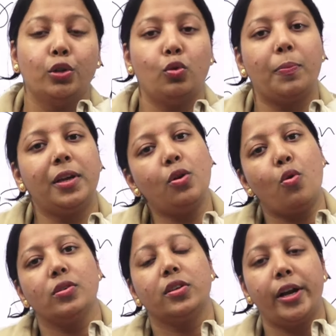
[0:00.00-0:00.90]
तो आपकी
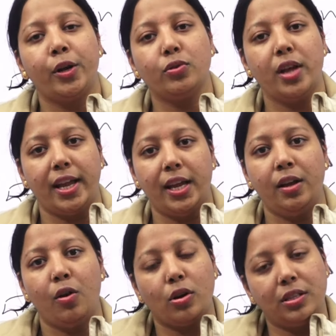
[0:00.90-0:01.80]
कोर्स ग्रेंड हो जाएगी
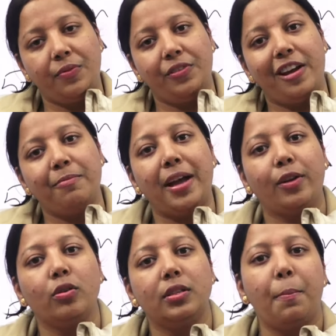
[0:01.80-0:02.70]
और 75
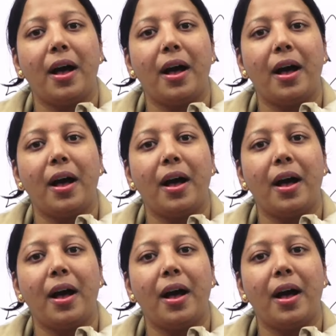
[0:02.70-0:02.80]
माइक्रोन से